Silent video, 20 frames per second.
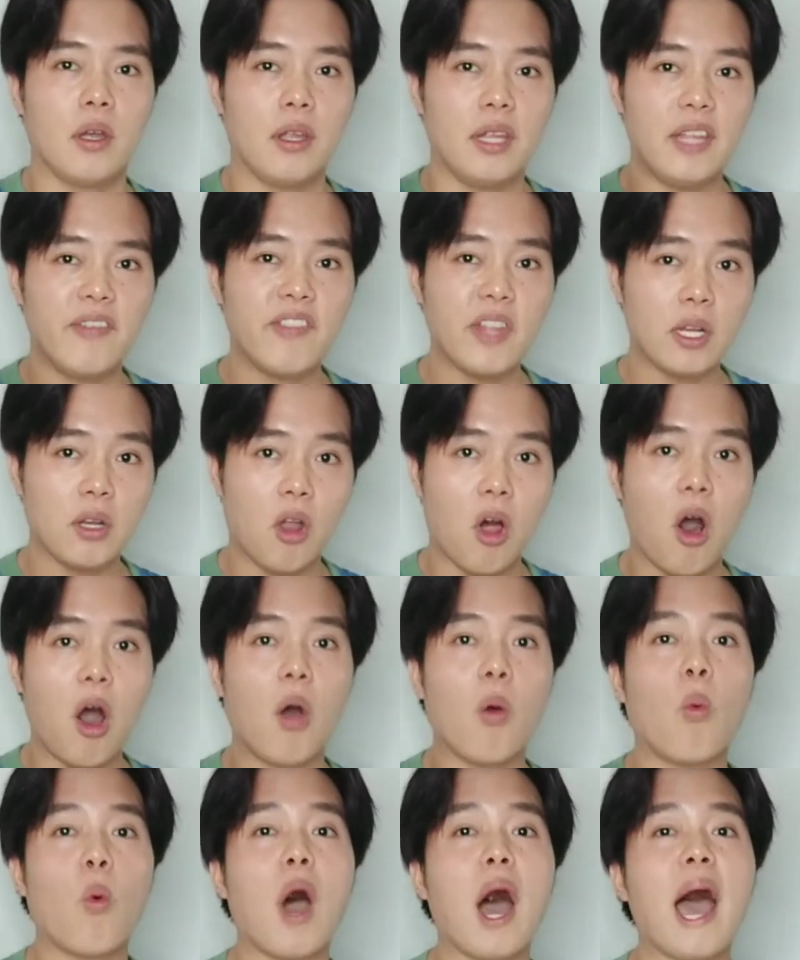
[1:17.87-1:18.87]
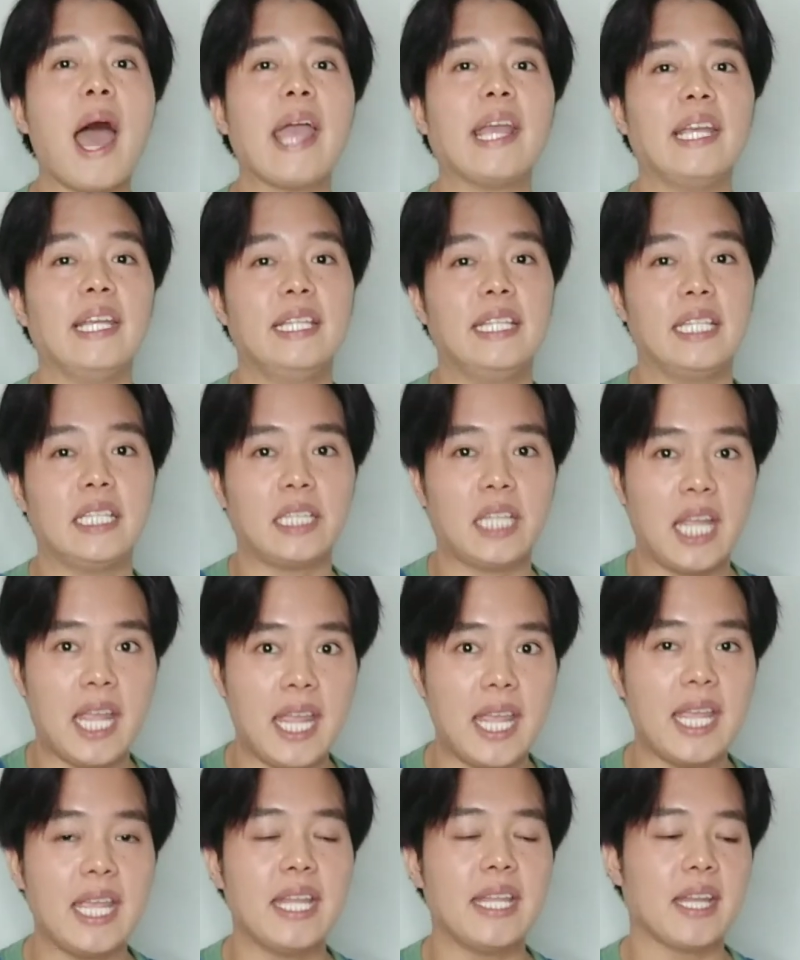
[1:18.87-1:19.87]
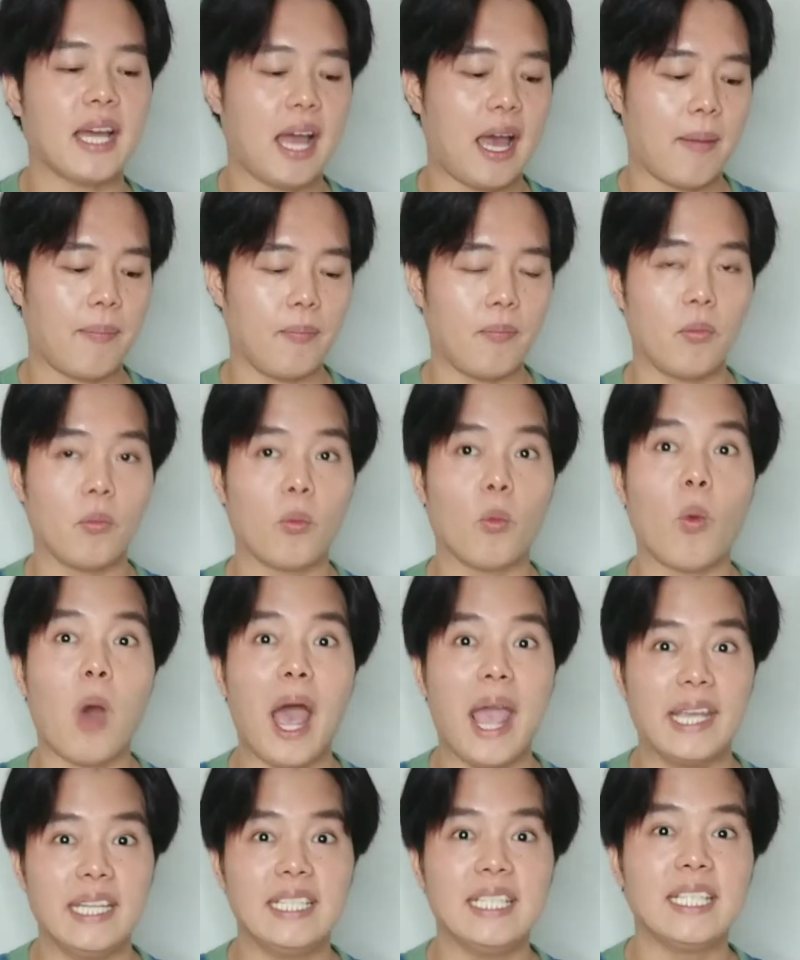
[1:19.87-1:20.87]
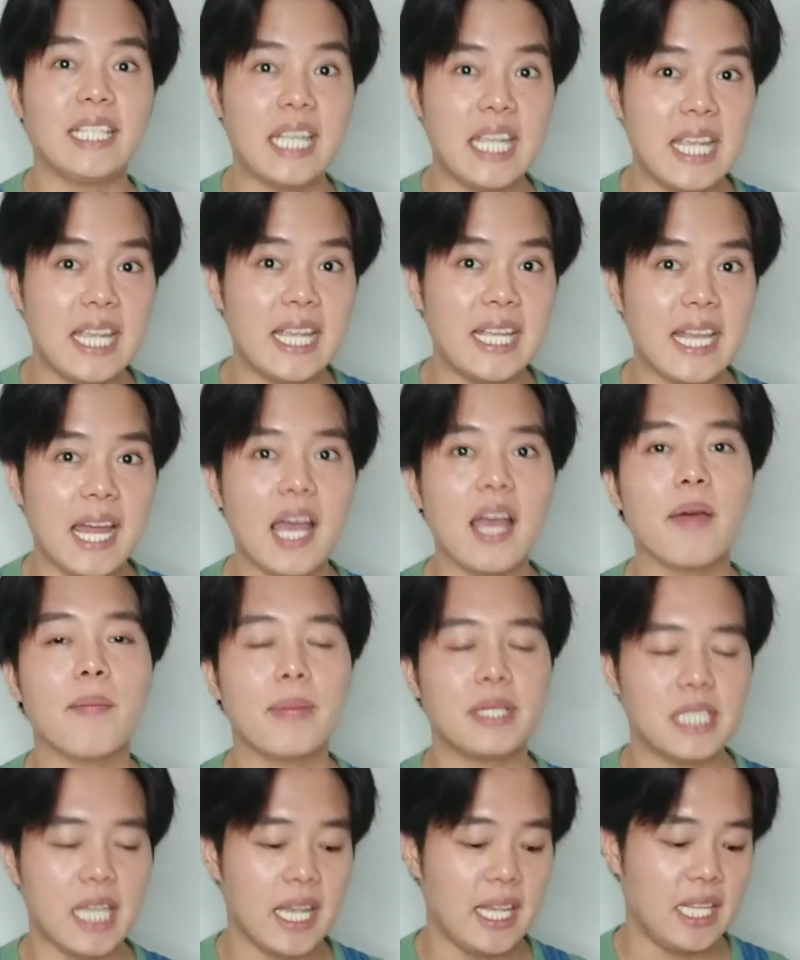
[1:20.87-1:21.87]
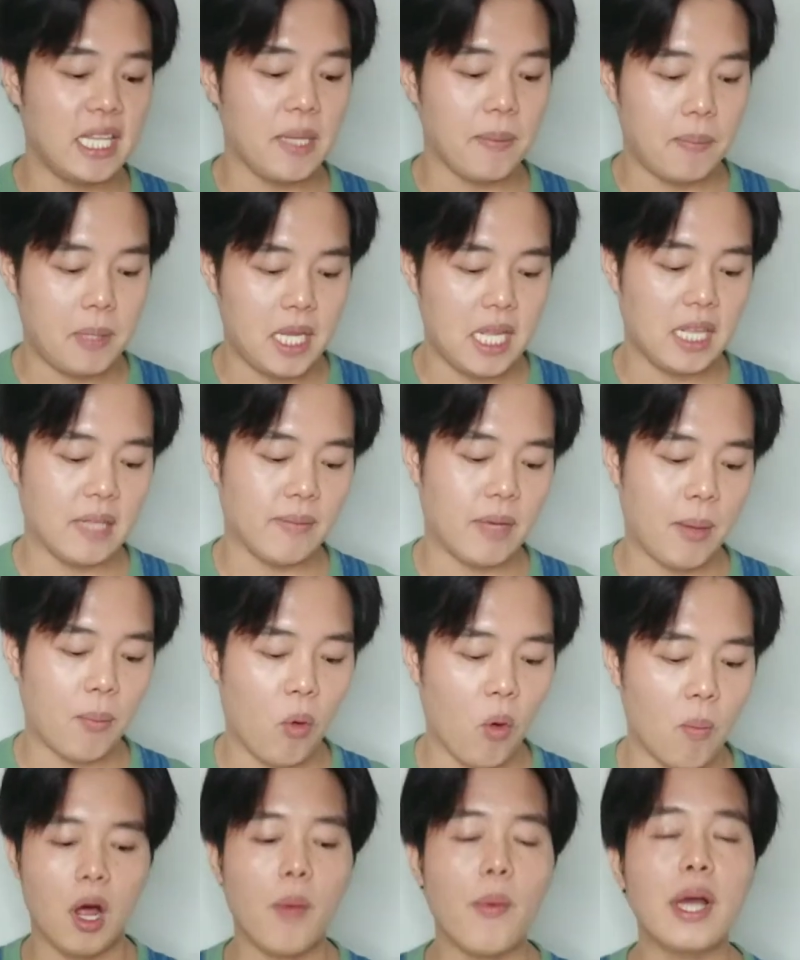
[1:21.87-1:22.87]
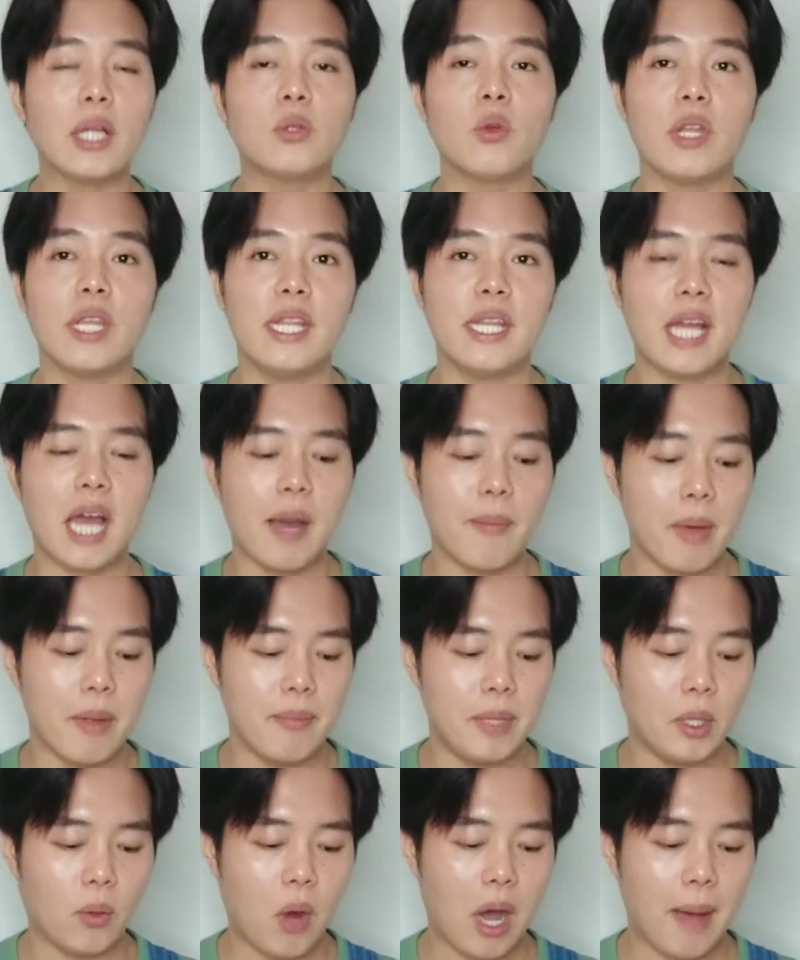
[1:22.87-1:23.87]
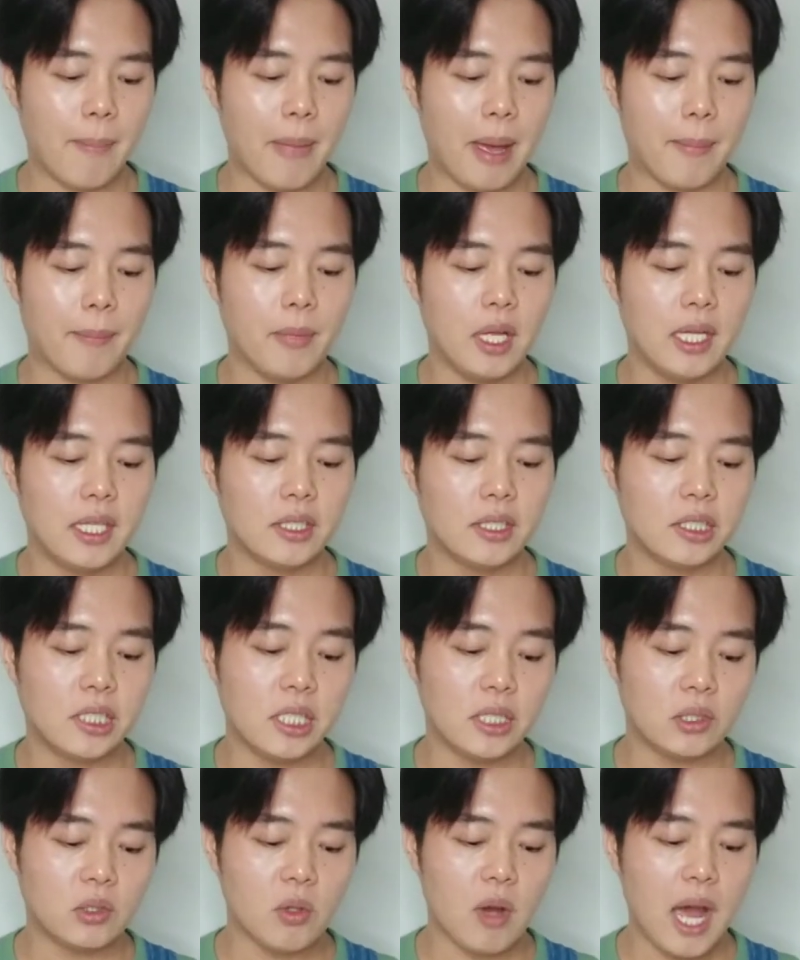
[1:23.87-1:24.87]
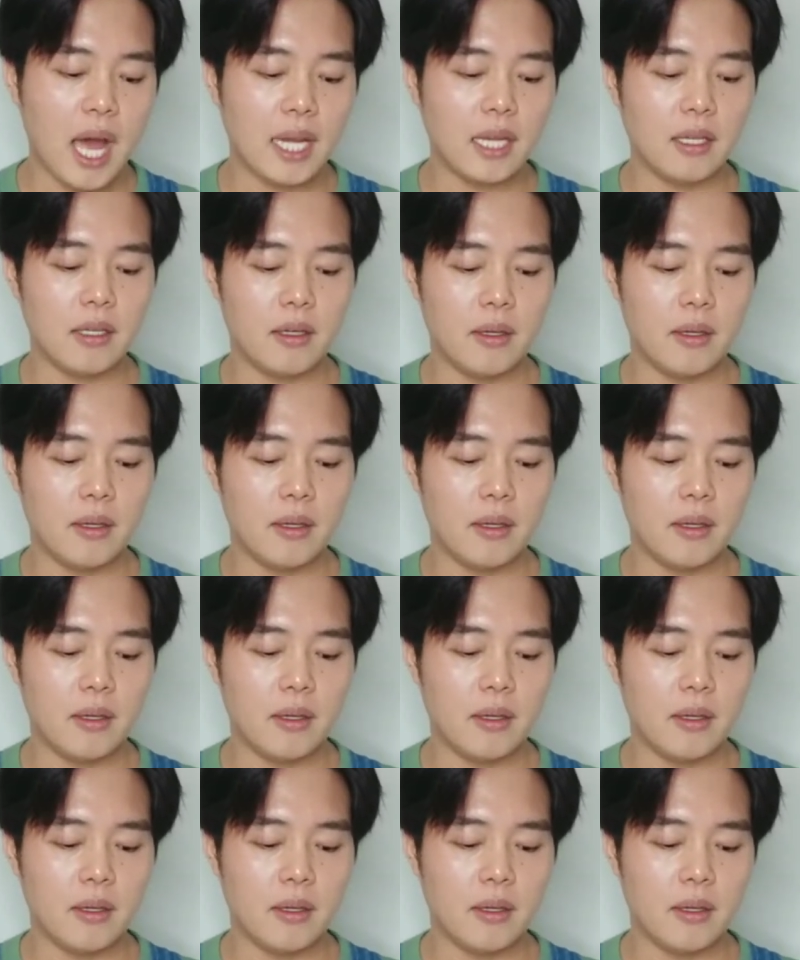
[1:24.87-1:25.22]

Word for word: อีสแงลอง Y EDT นะครับ Y EDT นะไม่ใช่ EDT สำหรับผมเพราะว่าตัวนี้นะครับมันมีความแบบซิตรัส